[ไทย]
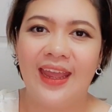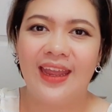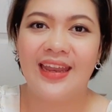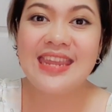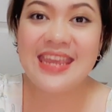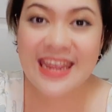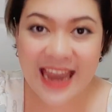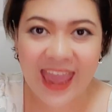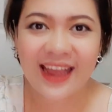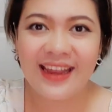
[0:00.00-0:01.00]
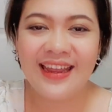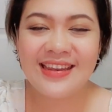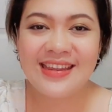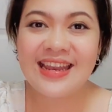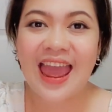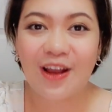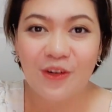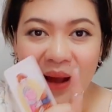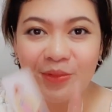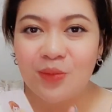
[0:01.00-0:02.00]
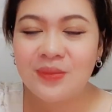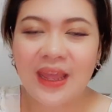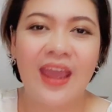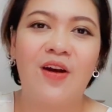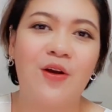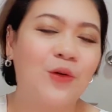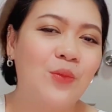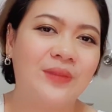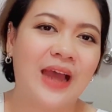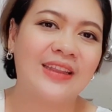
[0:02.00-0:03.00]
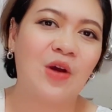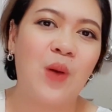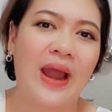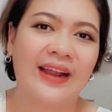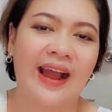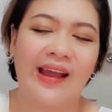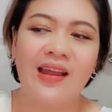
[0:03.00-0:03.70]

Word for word: นี่แหละ นี่แหละความทุ่มเทของกลุ่มทานตะวันค่ะ